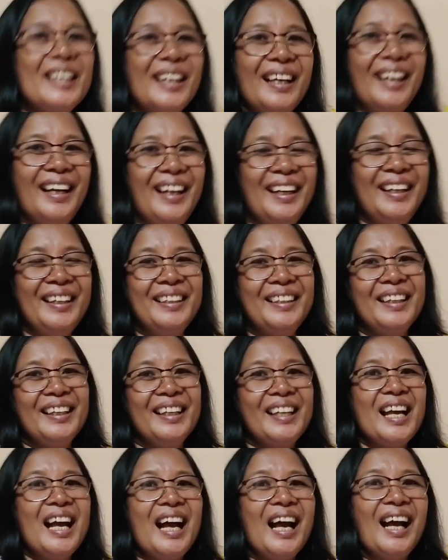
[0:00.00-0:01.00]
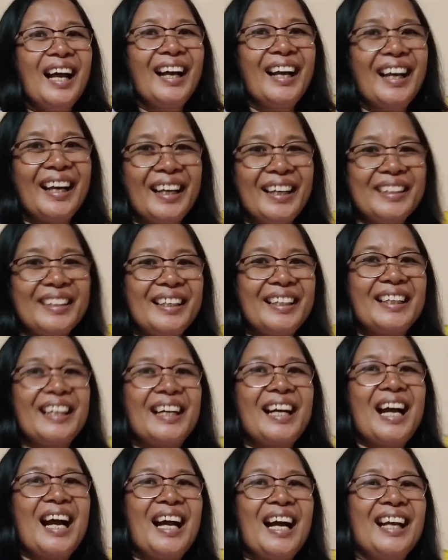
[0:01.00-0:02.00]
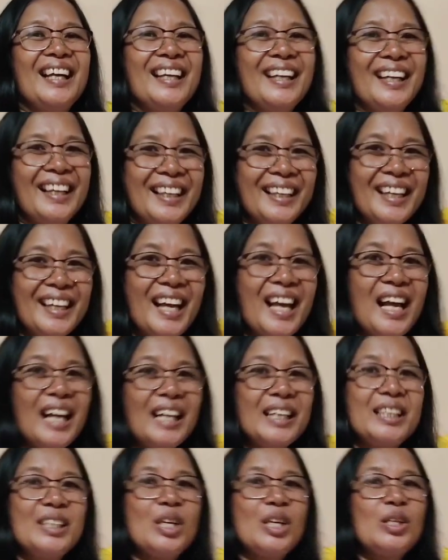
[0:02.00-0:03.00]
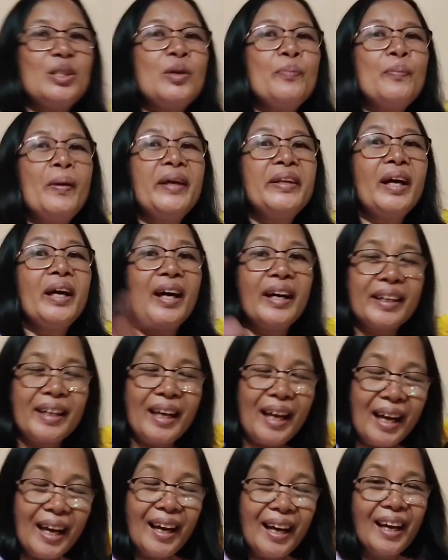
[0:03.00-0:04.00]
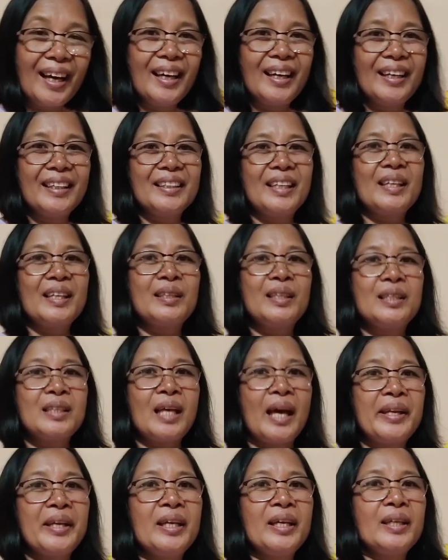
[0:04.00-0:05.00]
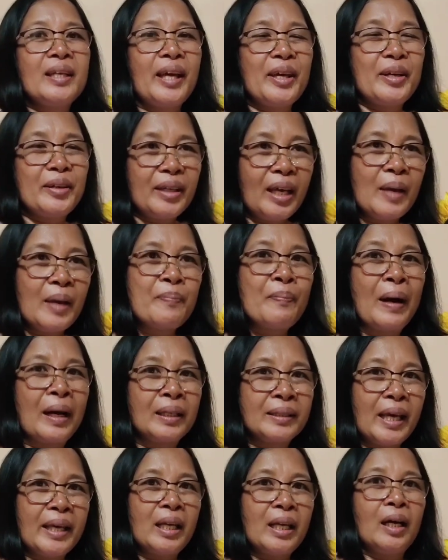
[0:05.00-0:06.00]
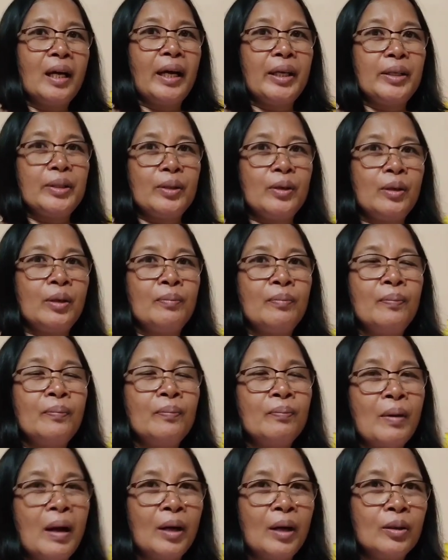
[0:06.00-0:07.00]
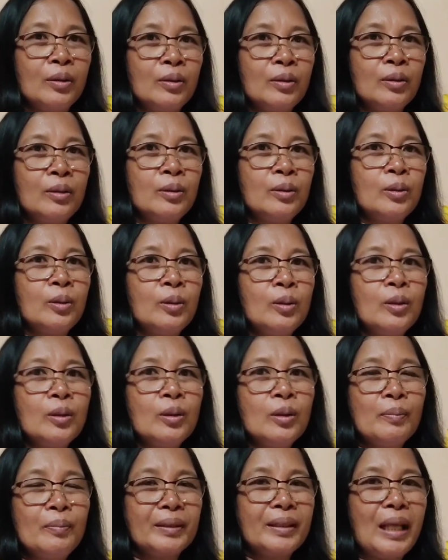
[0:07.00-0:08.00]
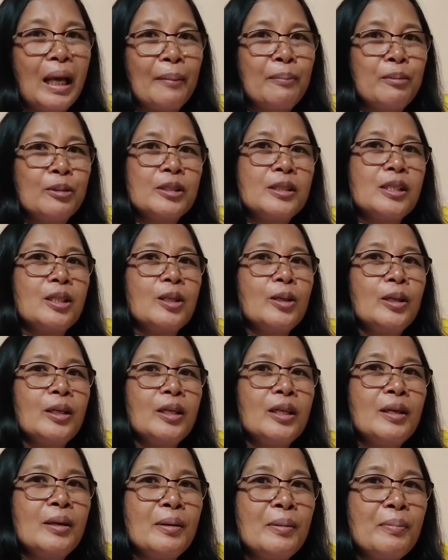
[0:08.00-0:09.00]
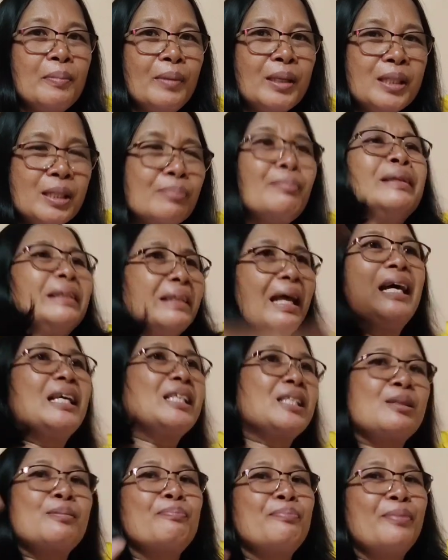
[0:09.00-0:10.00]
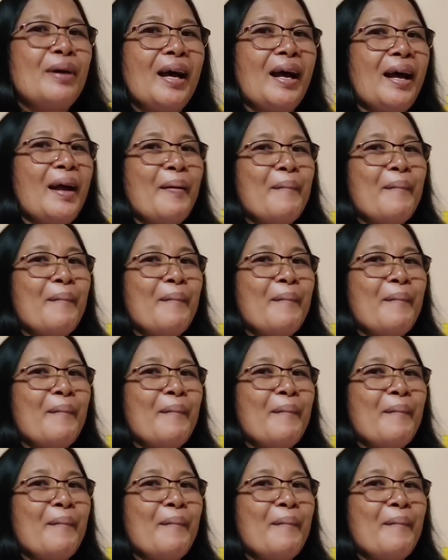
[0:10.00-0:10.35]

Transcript: Wala pa! Nakaka-pressure naman! Noong mga nakaraan, ay, eh, di, ah. ay, eh, ay eh, paksa na ngayon bago matapos ito ay mas mataas pa.